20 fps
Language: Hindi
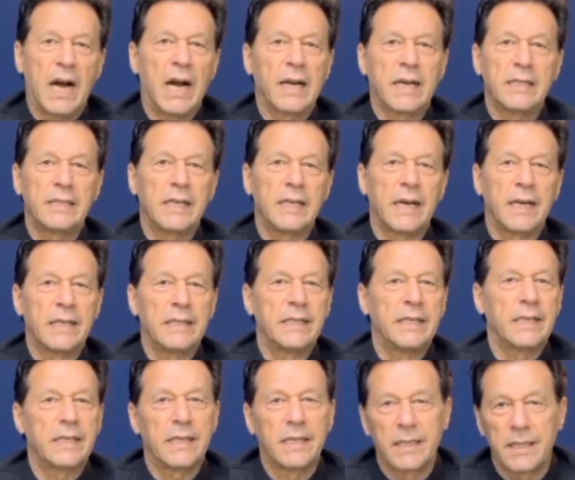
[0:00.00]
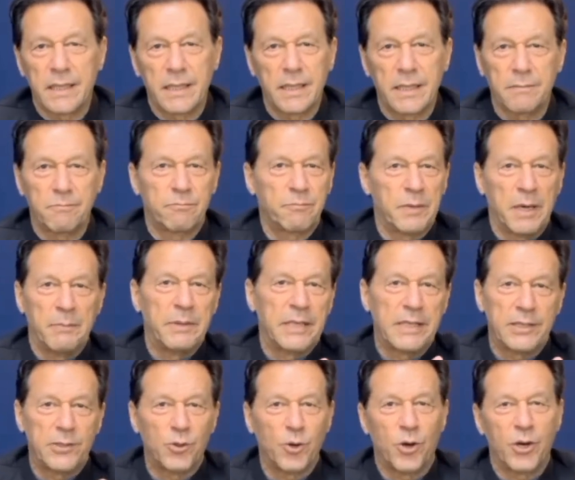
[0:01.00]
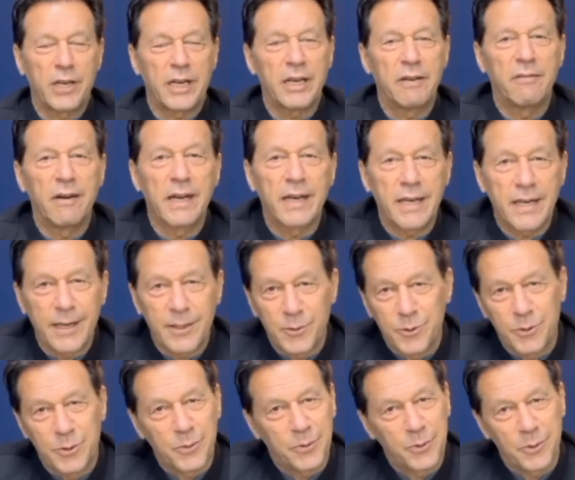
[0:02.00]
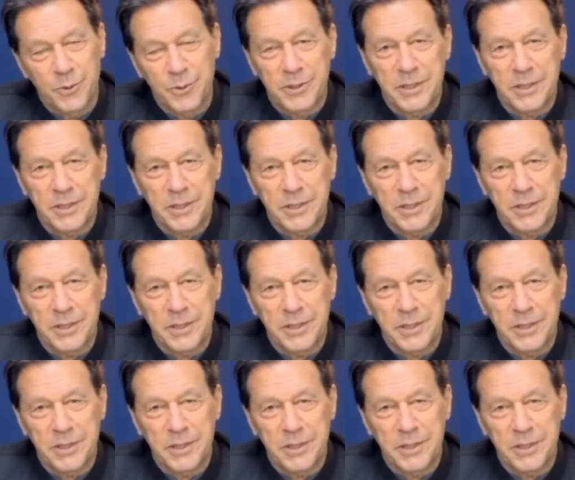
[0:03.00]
आगे जाके देखेंगे कि अभी किसी और के हवाले कर दूँ तो वो